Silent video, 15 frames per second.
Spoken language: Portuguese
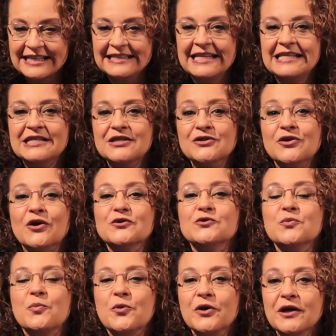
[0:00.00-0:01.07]
nesse
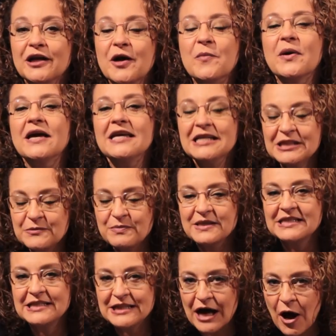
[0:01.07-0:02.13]
nosso programa
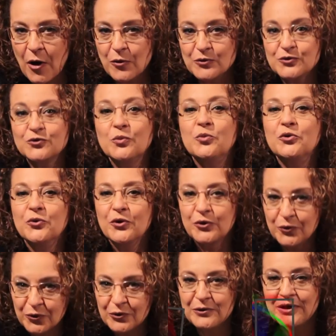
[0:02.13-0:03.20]
especial sobre o
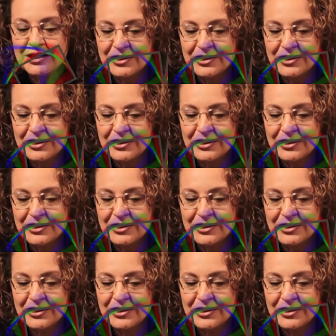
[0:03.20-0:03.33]
orgulho